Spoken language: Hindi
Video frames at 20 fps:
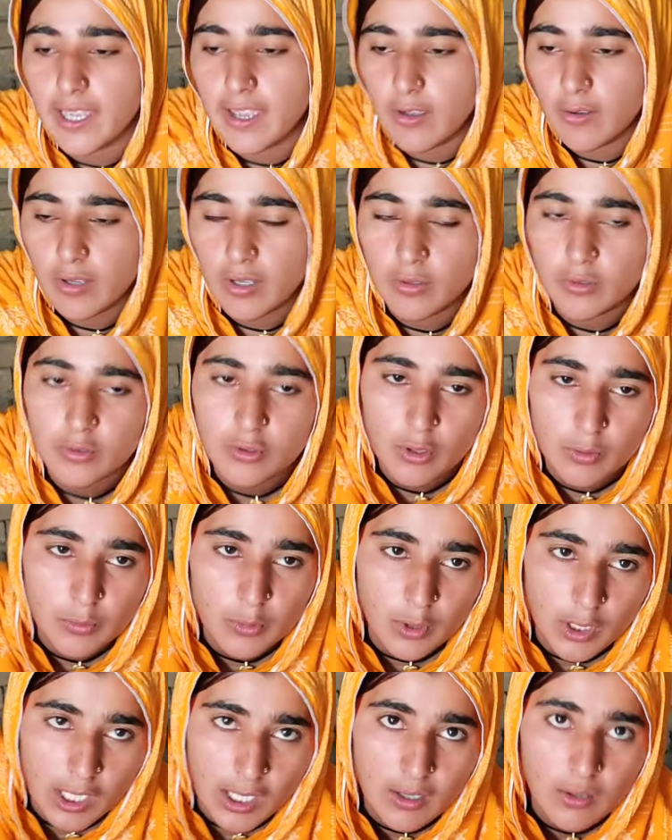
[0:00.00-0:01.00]
गया है उनको
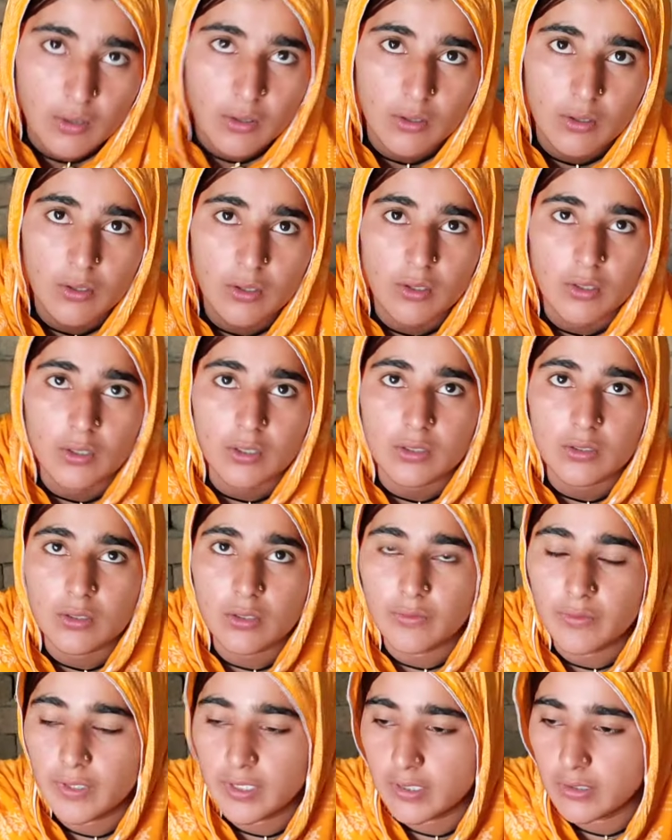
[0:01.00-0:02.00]
बुलाओ हाँ तो
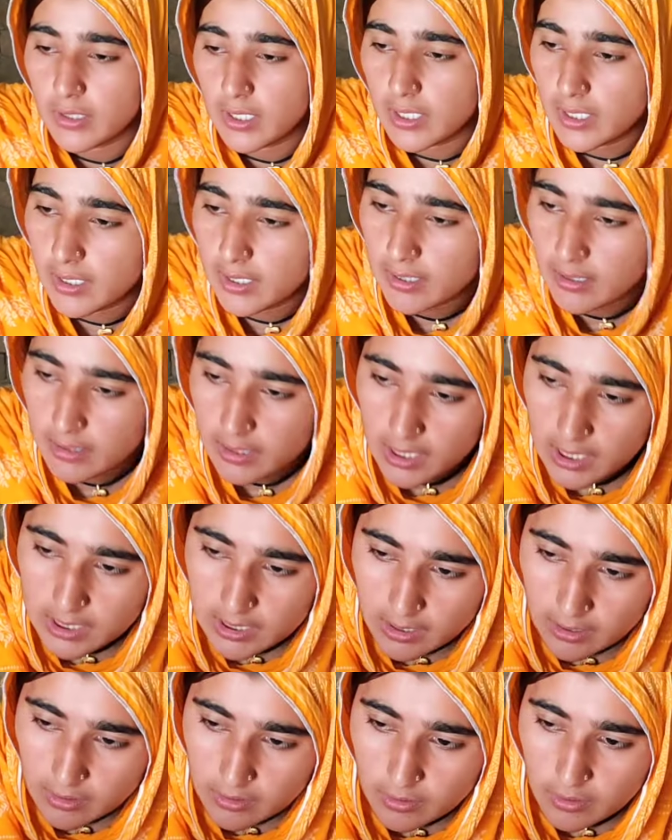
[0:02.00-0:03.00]
फिर जो है ना
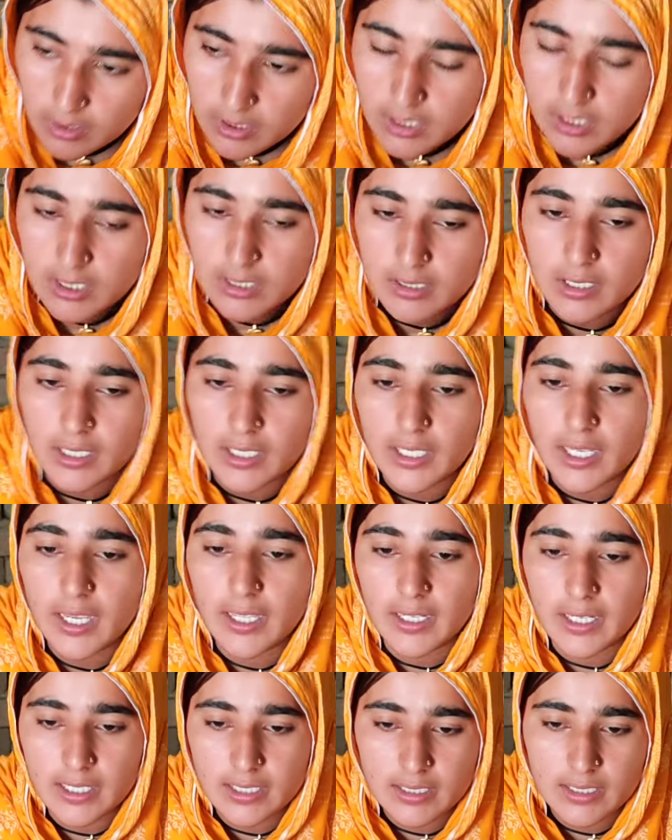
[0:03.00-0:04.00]
नाश्ता कोई चीज़ ले आए
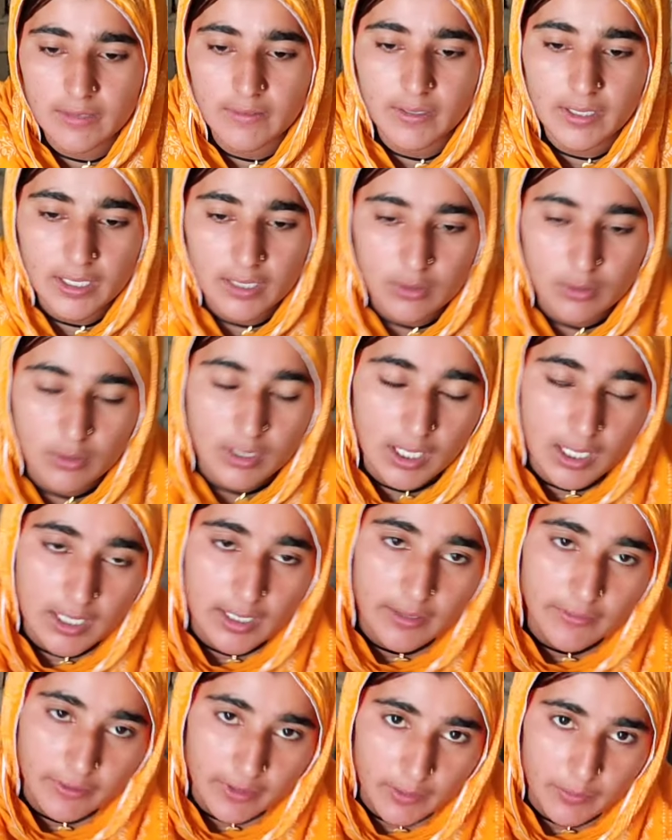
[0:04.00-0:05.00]
नाश्ता वगैरह तो
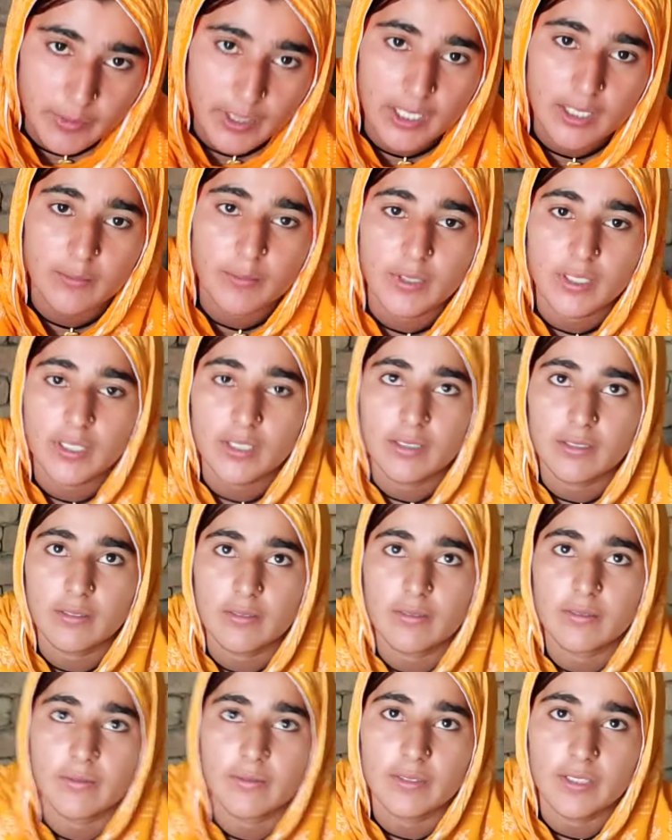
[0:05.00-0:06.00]
करना फिर बाद में
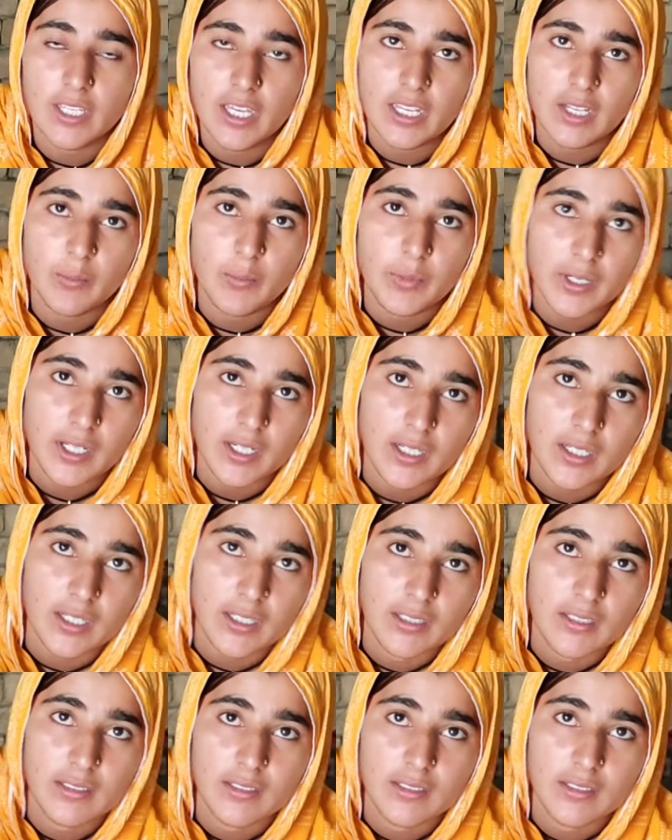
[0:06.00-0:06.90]
तैयारी पकड़ना